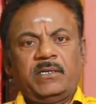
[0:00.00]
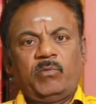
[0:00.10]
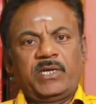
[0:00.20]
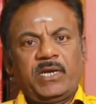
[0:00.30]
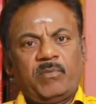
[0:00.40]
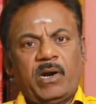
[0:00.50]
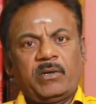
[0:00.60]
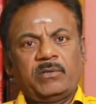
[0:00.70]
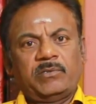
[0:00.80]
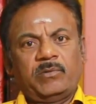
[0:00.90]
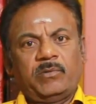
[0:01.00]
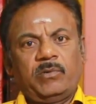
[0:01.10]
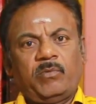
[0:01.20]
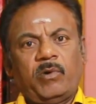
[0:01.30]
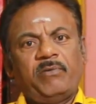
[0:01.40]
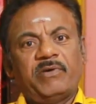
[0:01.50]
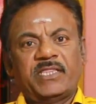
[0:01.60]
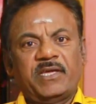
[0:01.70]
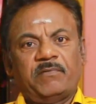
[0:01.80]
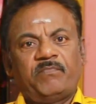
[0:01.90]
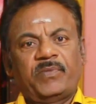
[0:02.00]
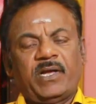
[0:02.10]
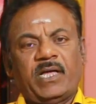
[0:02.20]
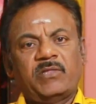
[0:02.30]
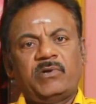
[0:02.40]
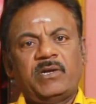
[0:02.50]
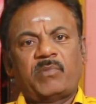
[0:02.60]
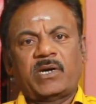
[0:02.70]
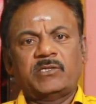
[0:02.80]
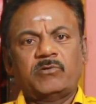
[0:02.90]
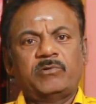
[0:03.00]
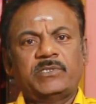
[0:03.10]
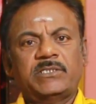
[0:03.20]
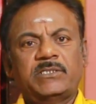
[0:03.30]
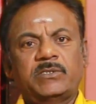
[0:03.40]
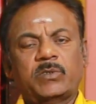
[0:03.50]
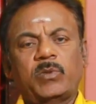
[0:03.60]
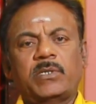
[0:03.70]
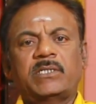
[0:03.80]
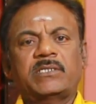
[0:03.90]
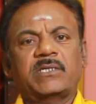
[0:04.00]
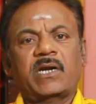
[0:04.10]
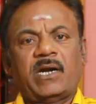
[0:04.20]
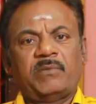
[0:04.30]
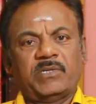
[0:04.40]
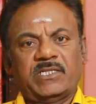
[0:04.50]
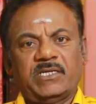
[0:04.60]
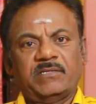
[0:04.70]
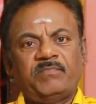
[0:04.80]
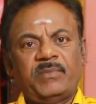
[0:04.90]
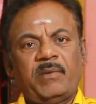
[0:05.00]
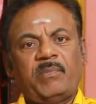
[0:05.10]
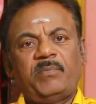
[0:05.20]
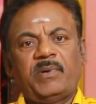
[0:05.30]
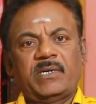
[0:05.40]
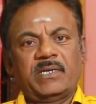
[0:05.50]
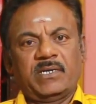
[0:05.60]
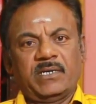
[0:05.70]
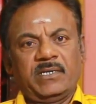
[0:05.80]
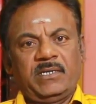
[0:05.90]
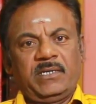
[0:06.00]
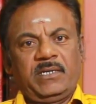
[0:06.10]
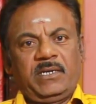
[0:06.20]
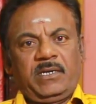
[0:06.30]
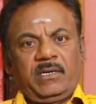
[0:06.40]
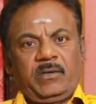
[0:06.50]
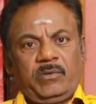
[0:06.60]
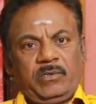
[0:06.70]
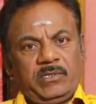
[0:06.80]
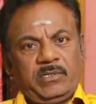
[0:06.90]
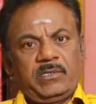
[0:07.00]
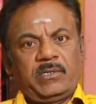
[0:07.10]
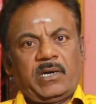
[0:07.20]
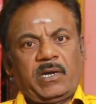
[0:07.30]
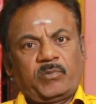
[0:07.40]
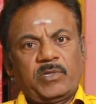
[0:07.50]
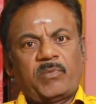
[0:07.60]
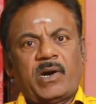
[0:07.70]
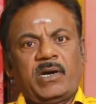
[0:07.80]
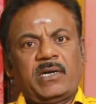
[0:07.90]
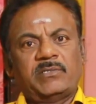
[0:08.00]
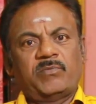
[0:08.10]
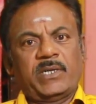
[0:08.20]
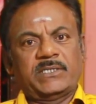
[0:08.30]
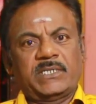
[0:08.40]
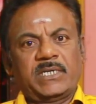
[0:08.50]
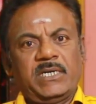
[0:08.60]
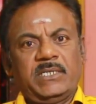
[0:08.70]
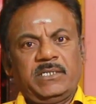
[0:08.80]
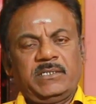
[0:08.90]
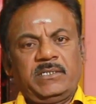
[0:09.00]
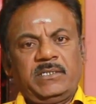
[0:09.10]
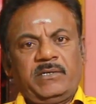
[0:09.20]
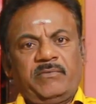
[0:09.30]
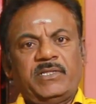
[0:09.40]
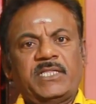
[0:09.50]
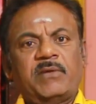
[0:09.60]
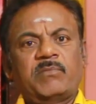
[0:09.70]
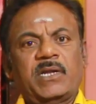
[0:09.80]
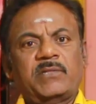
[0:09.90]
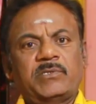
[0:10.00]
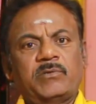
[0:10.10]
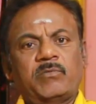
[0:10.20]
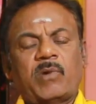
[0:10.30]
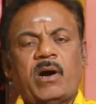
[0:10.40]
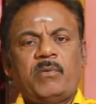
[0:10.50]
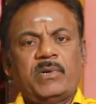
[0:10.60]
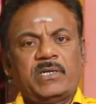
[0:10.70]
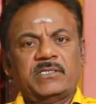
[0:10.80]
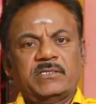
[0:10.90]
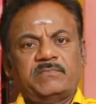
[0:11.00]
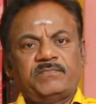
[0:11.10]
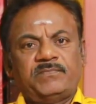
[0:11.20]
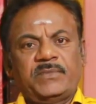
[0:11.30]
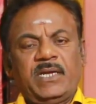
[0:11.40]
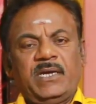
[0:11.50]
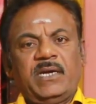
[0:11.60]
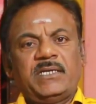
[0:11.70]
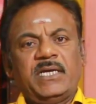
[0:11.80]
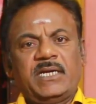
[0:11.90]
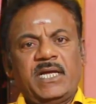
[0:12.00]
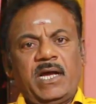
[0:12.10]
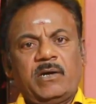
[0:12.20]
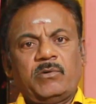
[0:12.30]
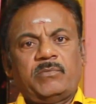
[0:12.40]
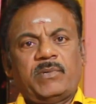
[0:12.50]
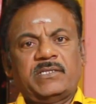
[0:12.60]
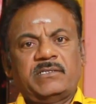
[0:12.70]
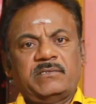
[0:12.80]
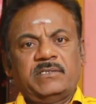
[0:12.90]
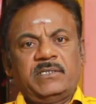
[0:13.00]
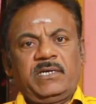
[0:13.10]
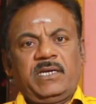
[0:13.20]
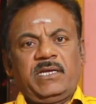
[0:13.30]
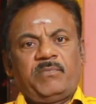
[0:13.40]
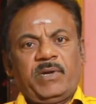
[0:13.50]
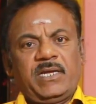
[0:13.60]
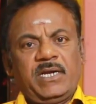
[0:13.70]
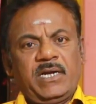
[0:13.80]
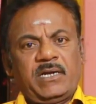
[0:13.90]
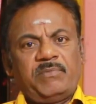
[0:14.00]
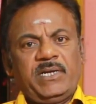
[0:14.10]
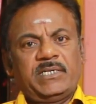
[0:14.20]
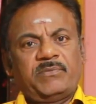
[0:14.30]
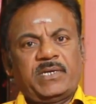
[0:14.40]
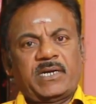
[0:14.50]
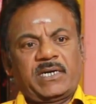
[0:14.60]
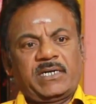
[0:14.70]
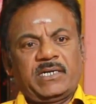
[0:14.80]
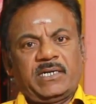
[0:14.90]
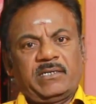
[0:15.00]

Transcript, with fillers: முக்கியமான ஒரு பொருள் வெந்தயம் அதனுடைய மகத்துவம் வந்து சொல்கிறதுக்கு காலம் பத்தாது இப்படிப்பட்ட ஒரு அற்புதமான அது சரக்கில் வெந்தயம்ங்கிறது வந்து ஒரு மா மருந்து இயற்கையான ஒரு மருந்து இப்போ எல்லாருமே என்ன பண்ணுறாங்கன்னா